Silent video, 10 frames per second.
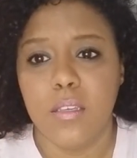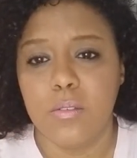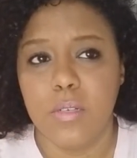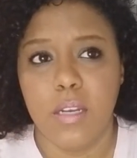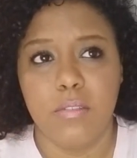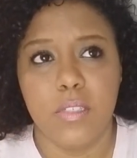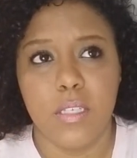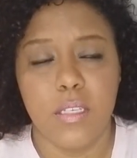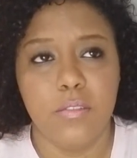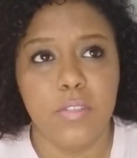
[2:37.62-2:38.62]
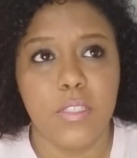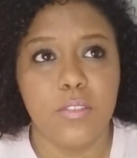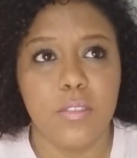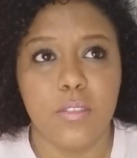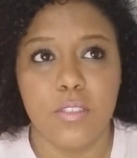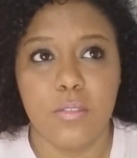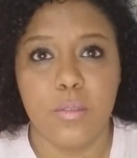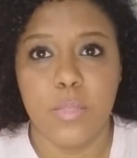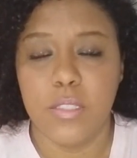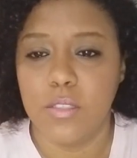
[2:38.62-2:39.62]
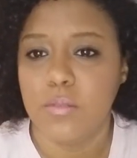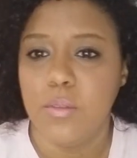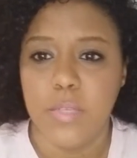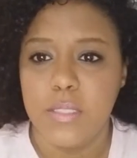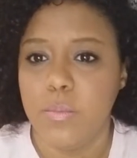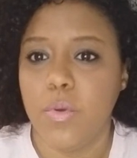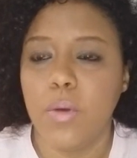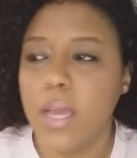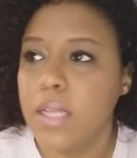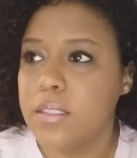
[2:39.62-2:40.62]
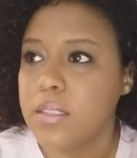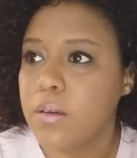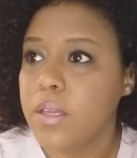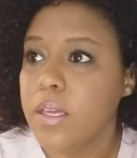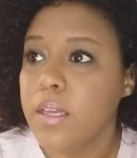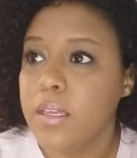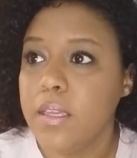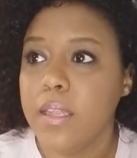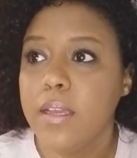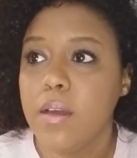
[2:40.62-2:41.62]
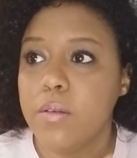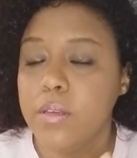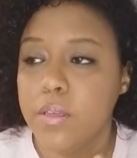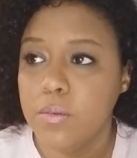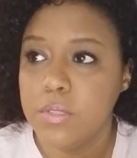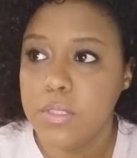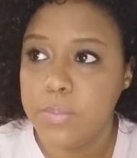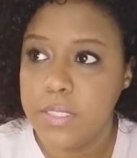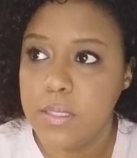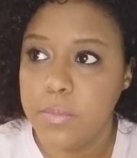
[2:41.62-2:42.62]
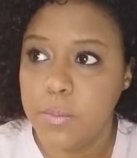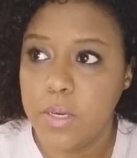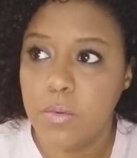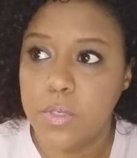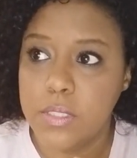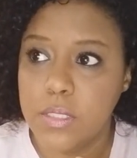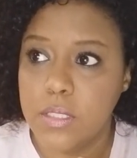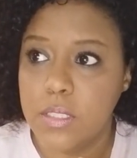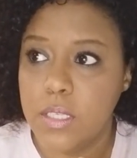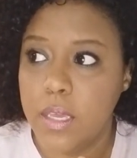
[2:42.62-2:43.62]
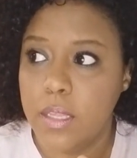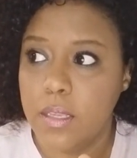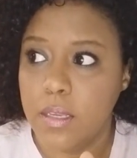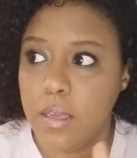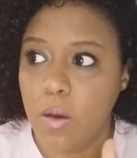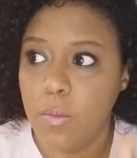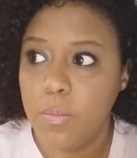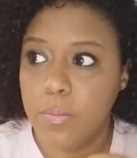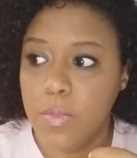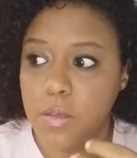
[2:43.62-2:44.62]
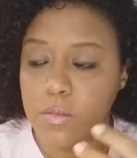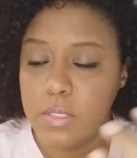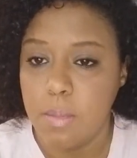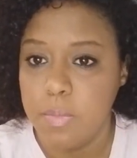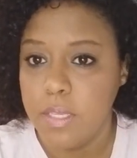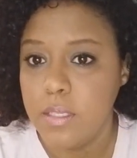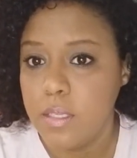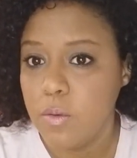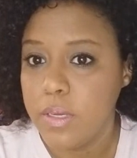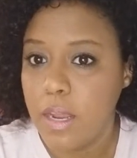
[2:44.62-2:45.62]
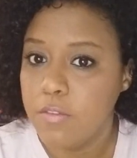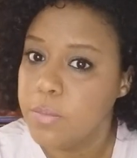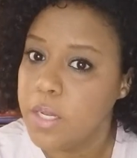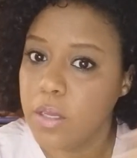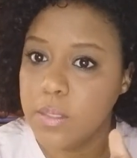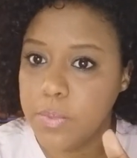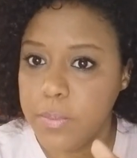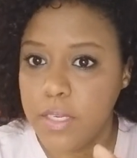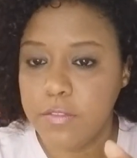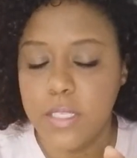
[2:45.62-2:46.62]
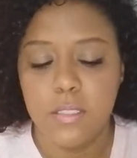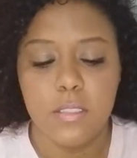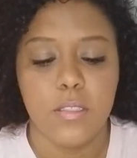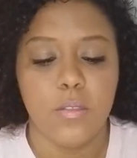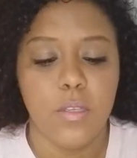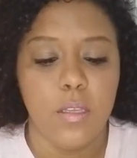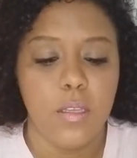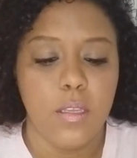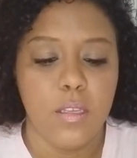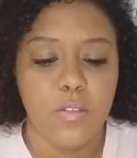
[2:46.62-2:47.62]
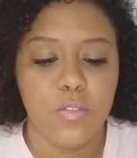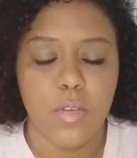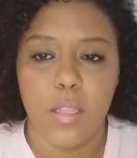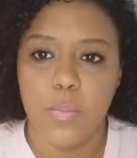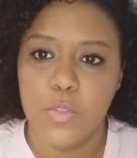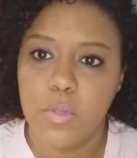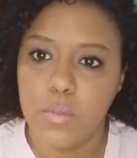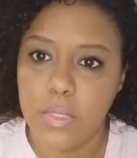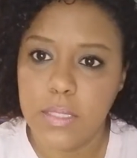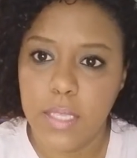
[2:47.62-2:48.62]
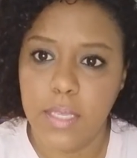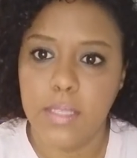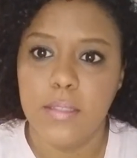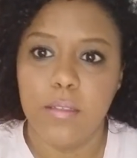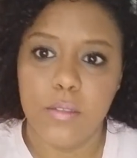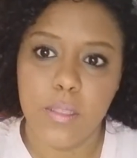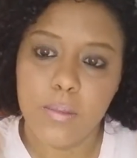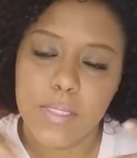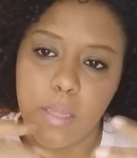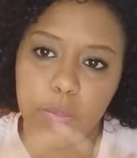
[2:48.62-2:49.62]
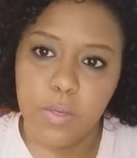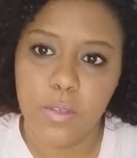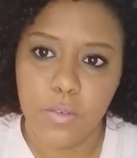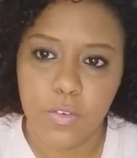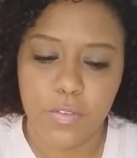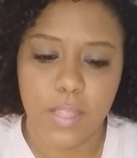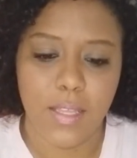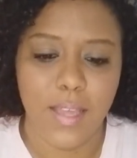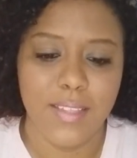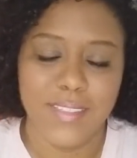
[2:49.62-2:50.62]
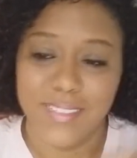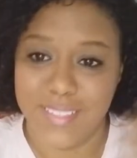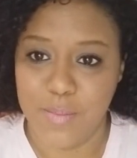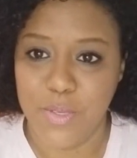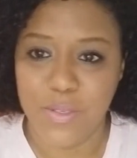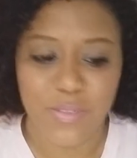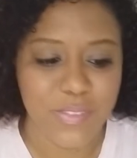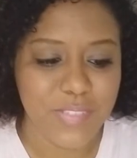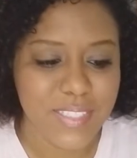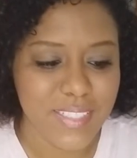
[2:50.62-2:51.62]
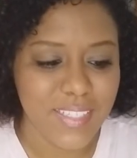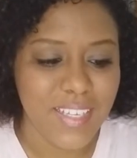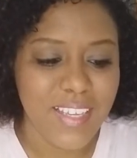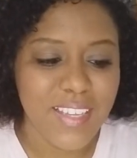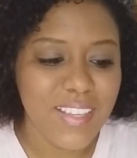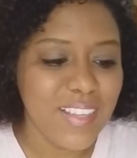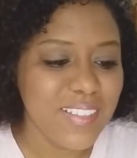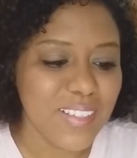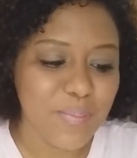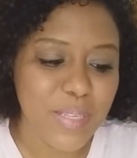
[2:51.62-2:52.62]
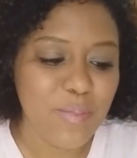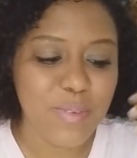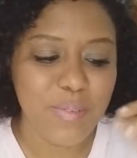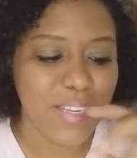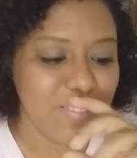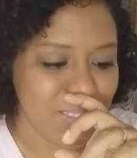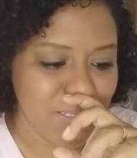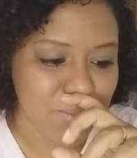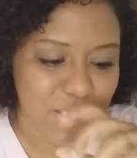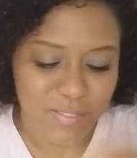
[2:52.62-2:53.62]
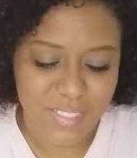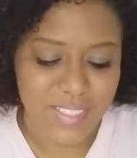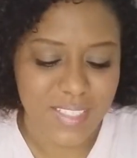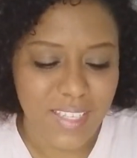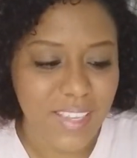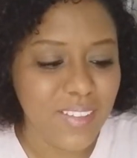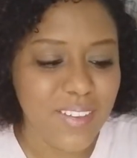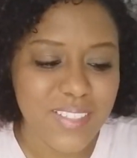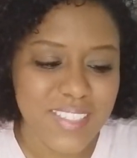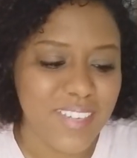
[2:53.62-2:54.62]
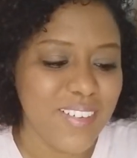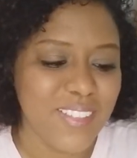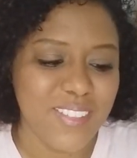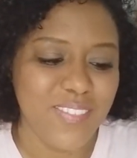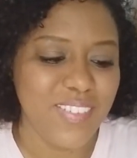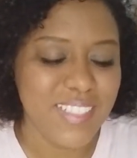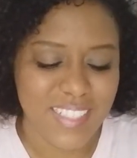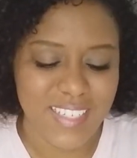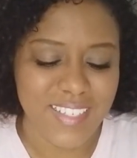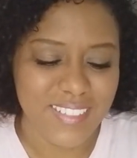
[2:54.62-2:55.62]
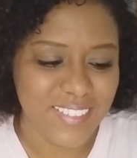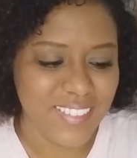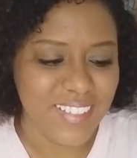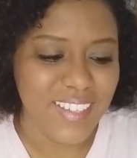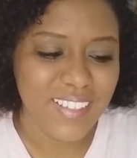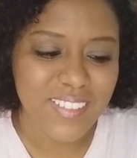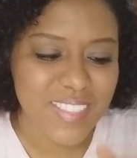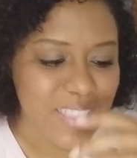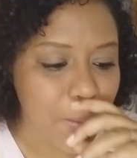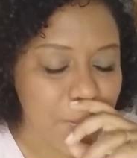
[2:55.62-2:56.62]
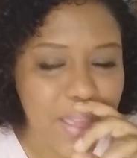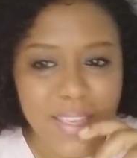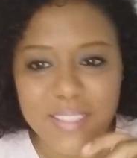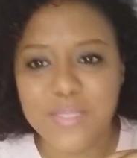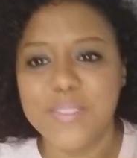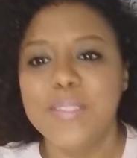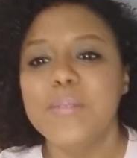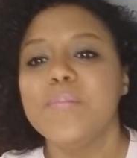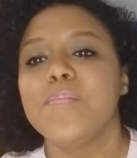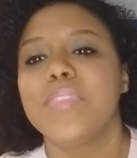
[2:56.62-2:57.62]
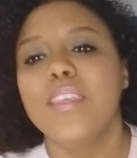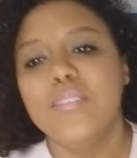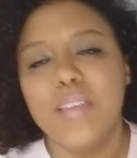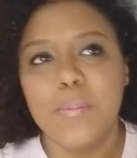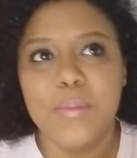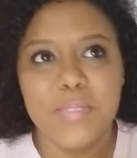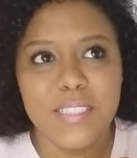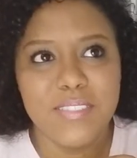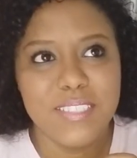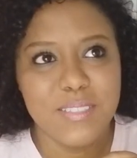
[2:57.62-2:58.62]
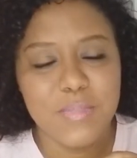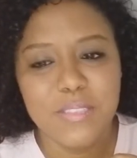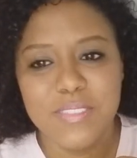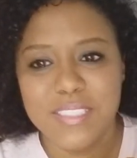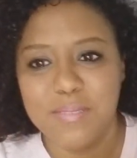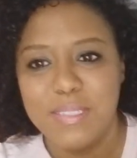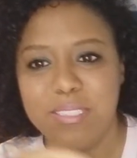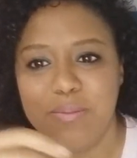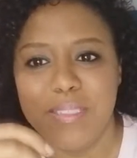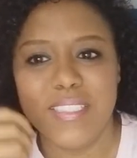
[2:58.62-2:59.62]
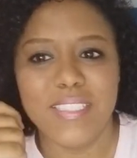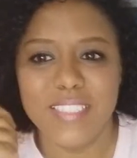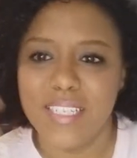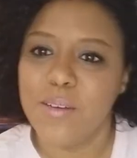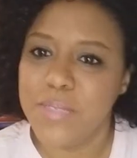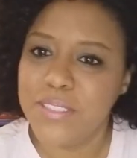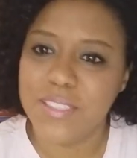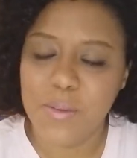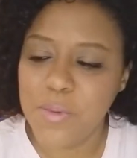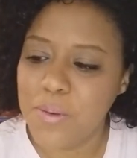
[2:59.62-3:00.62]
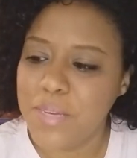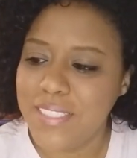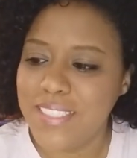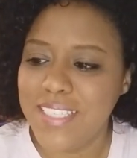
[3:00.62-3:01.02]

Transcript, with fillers: que eu tô gravando aquele vídeo, então eu já tô mesmo, já não tô mais empolgada e tal. E é legal, eu percebi uma coisa que é legal eu saber que eu gravo melhor na primeira vez, assim. Eu sou aquela pessoa do antake, então eu tenho que saber o que eu vou falar, tenho que saber o que eu vou fazer. Mas só que pela primeira vez na minha vida, eu não sei o que eu tô fazendo, eu não sei mesmo. Não, não é a primeira vez na minha vida, mas tipo assim, geralmente eu tenho um pouco mais de